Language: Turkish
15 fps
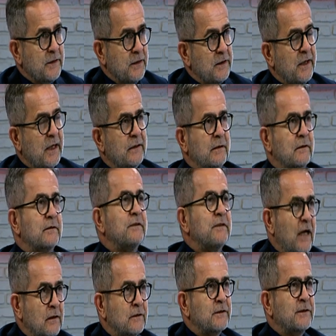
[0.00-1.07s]
İran
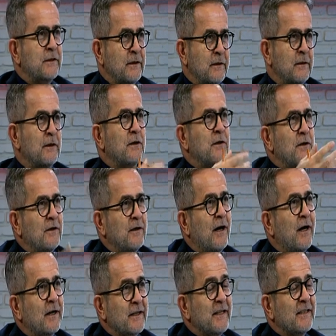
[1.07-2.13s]
yanlısı e,
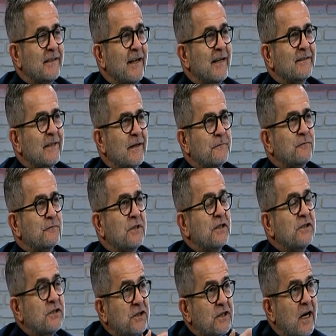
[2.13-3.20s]
hareketler tarafından
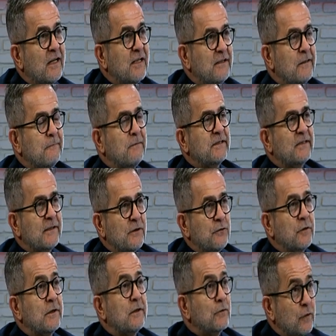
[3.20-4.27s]
işgal edilmesine
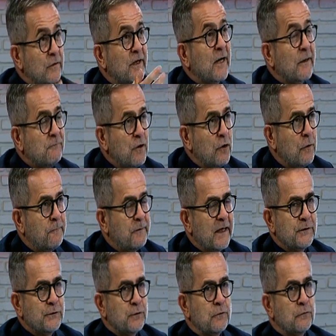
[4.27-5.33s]
yönelik olarak bir
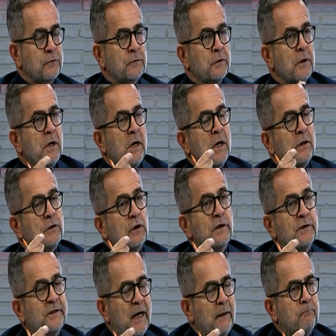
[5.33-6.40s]
operasyondur. E,
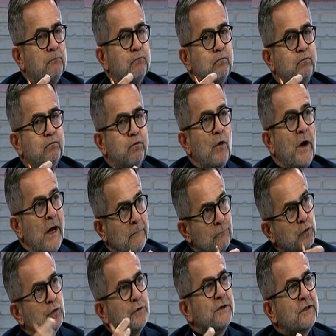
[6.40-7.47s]
ya bu hem
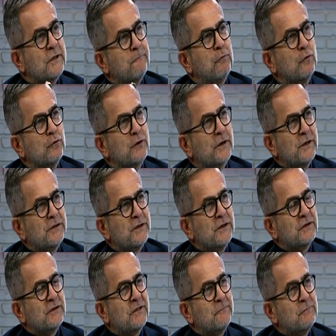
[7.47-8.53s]
Suriye'deki politikayı
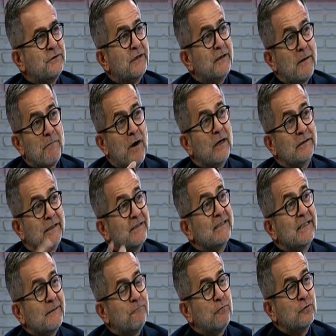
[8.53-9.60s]
değiştirebilecek hem
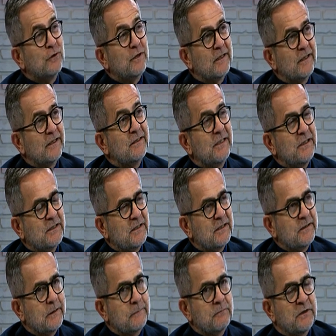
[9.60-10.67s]
Akdeniz'deki politikaları
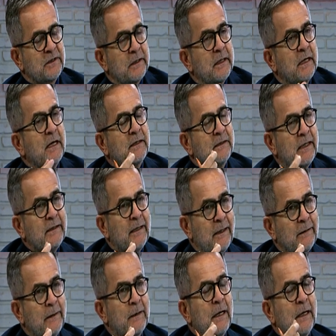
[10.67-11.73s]
değiştirecek bir şey.
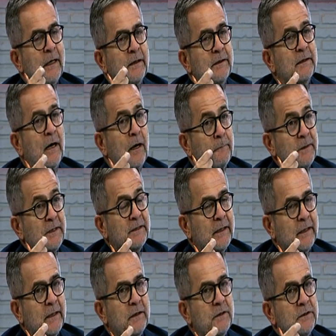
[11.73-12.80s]
Neden? E,
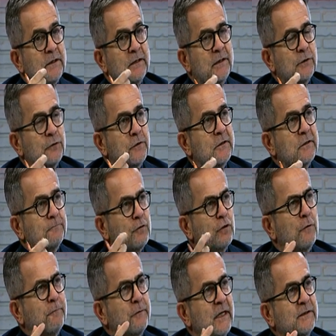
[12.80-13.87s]
Amerika İran'a yönelik bir
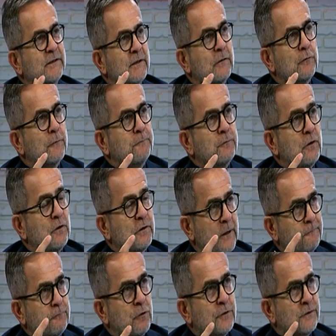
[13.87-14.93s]
operasyon yap
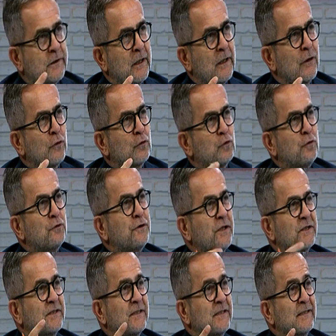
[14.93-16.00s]
yapıyorsa
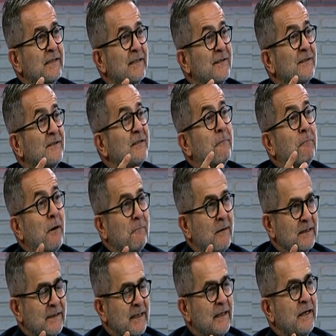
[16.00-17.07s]
Türkiye'siz
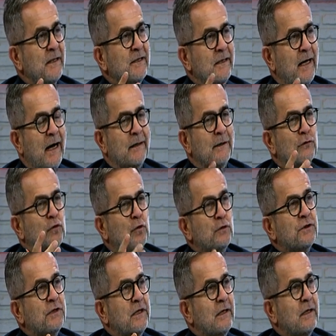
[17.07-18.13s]
yapamaz. Yani
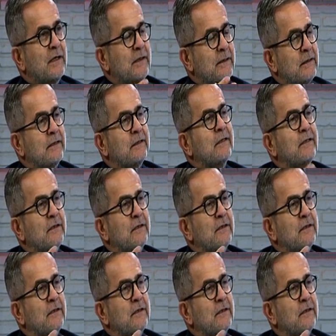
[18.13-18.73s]
Türkiye ile ilgili